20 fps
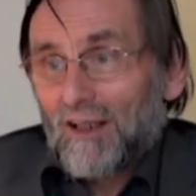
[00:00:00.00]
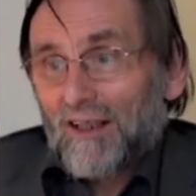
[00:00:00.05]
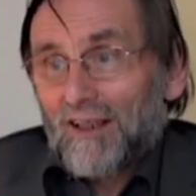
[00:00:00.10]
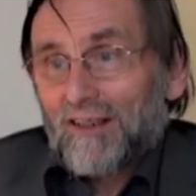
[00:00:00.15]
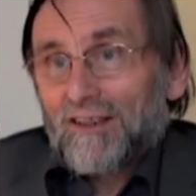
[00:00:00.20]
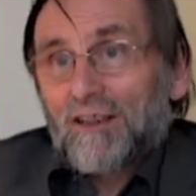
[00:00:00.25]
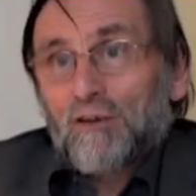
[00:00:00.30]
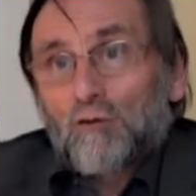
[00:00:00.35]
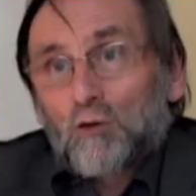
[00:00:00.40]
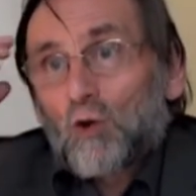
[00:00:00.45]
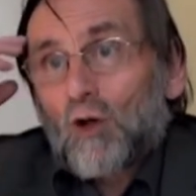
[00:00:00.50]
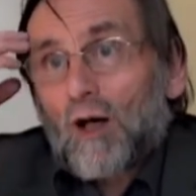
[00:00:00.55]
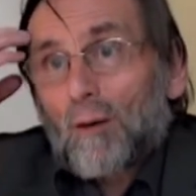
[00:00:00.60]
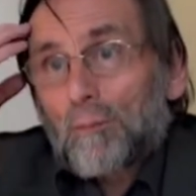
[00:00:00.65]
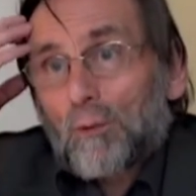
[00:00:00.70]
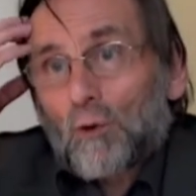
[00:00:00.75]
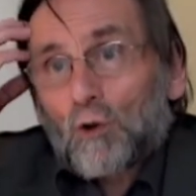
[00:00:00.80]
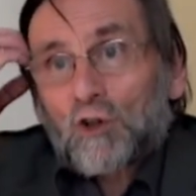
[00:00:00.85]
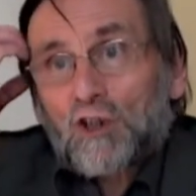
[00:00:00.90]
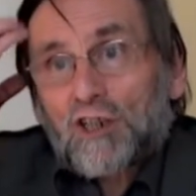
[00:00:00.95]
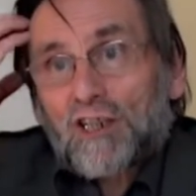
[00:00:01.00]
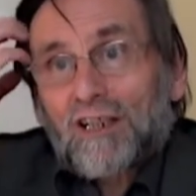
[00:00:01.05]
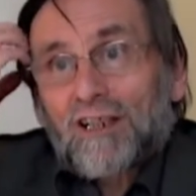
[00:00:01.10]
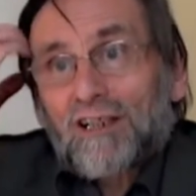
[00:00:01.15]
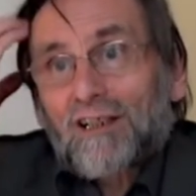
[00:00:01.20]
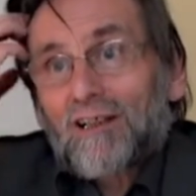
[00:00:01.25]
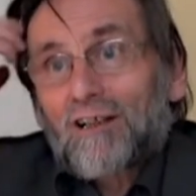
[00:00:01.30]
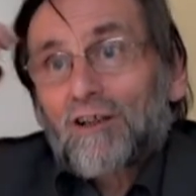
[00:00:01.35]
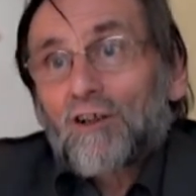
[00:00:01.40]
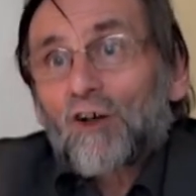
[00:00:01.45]
Si vous
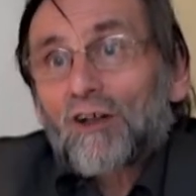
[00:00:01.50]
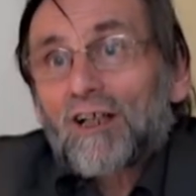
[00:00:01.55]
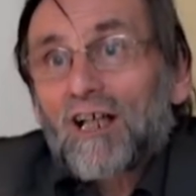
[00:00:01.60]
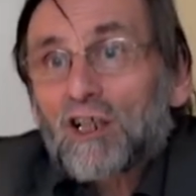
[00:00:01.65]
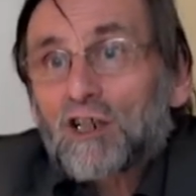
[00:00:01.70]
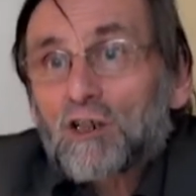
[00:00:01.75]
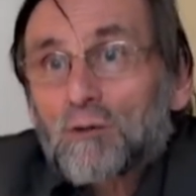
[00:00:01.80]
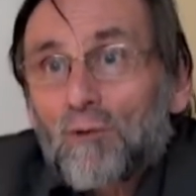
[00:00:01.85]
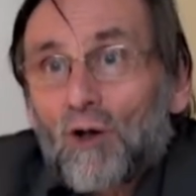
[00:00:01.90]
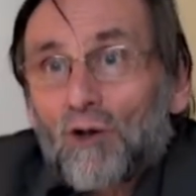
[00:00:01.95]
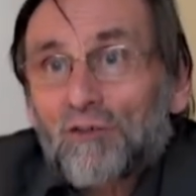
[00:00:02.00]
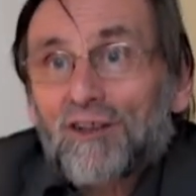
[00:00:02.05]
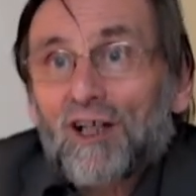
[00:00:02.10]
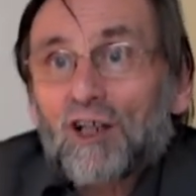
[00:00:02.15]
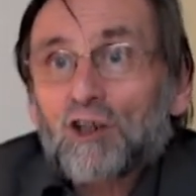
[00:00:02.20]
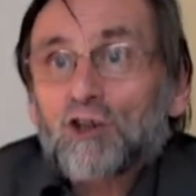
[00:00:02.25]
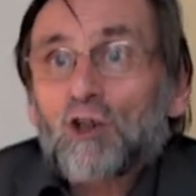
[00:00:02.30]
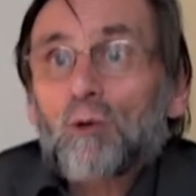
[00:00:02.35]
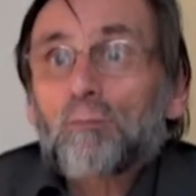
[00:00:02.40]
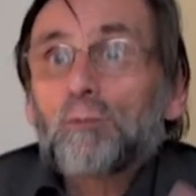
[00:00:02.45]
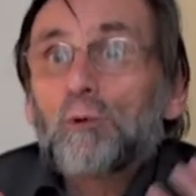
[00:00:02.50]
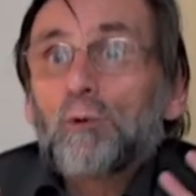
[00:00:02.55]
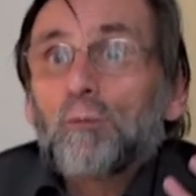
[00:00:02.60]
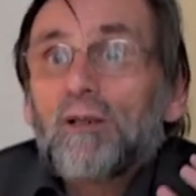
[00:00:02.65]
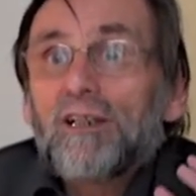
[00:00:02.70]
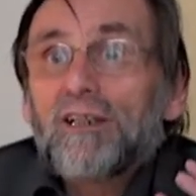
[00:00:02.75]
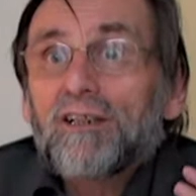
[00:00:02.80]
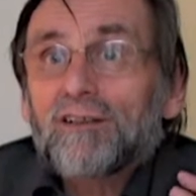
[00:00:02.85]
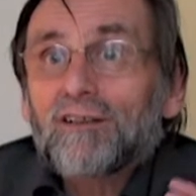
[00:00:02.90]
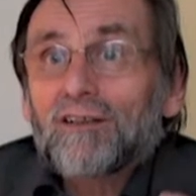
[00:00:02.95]
rapprochez l'engagement d'argent
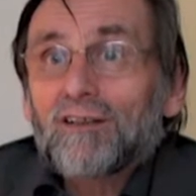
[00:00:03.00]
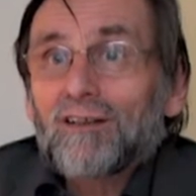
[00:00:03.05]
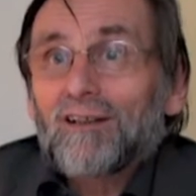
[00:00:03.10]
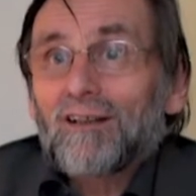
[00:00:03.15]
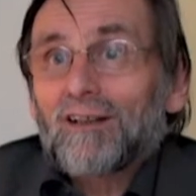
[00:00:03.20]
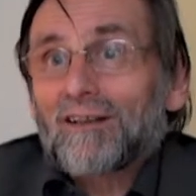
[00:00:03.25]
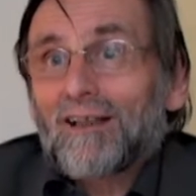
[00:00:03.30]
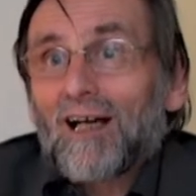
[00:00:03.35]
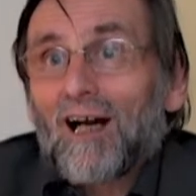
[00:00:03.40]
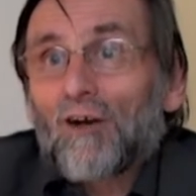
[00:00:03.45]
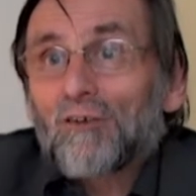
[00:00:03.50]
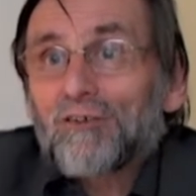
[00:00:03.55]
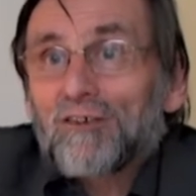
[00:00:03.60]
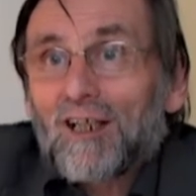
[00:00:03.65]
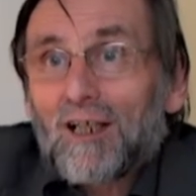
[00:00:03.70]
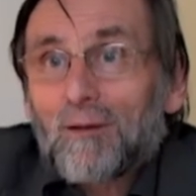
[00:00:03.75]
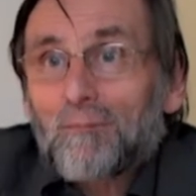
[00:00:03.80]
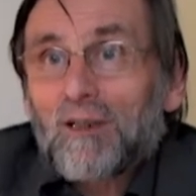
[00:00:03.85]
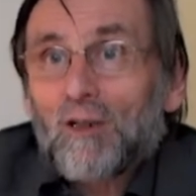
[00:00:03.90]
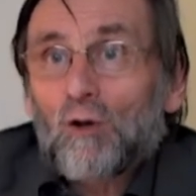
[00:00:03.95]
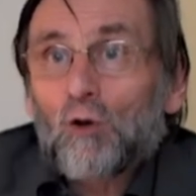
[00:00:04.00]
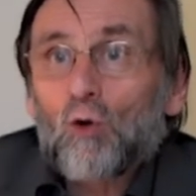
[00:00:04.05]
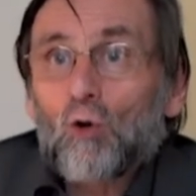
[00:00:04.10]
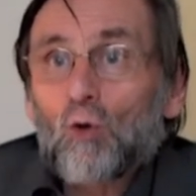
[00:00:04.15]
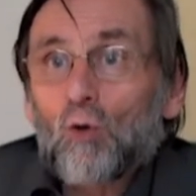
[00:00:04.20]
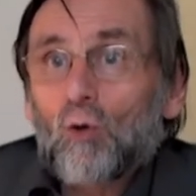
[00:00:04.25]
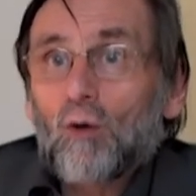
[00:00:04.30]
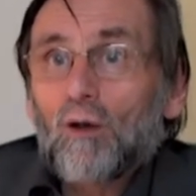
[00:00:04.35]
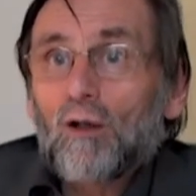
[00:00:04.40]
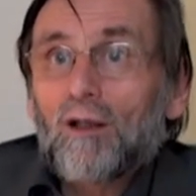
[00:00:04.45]
public, 41 000
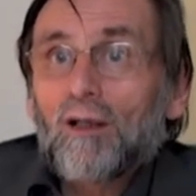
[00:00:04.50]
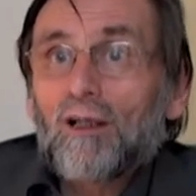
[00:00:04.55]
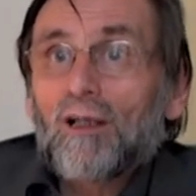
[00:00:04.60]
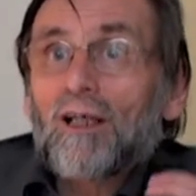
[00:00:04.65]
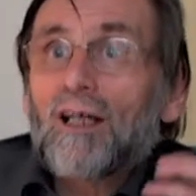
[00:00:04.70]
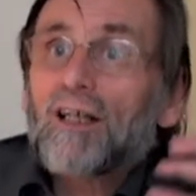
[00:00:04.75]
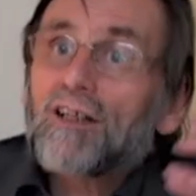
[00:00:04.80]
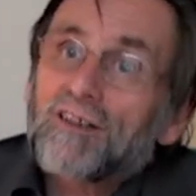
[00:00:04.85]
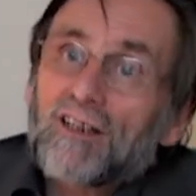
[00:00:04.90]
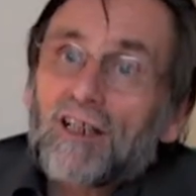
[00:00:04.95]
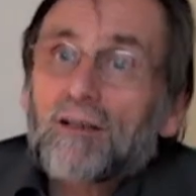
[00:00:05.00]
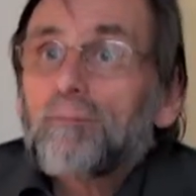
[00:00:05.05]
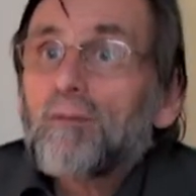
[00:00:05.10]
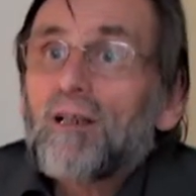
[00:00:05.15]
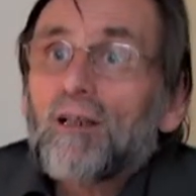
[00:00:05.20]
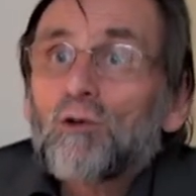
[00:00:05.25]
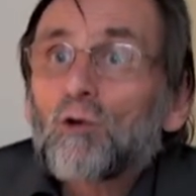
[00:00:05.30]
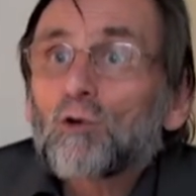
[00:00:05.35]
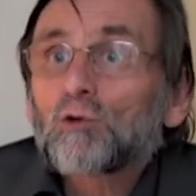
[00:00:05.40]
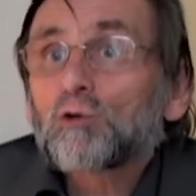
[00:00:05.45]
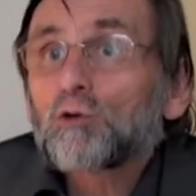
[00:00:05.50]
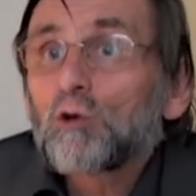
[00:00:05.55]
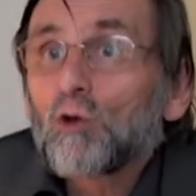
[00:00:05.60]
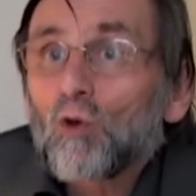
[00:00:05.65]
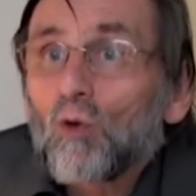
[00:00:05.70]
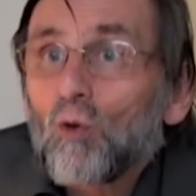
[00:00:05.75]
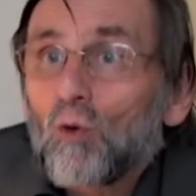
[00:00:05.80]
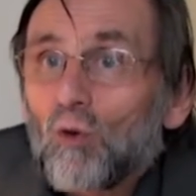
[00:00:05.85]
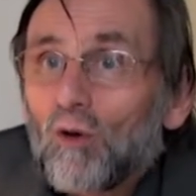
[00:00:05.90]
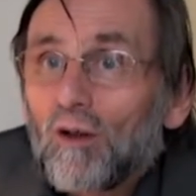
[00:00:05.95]
euros, et 7 millions
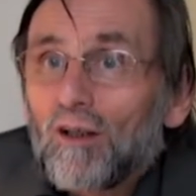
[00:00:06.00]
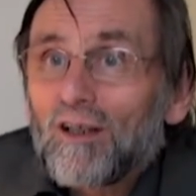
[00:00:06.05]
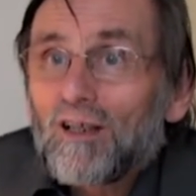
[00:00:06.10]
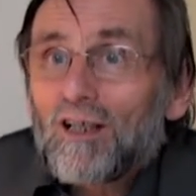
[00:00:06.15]
d'euros,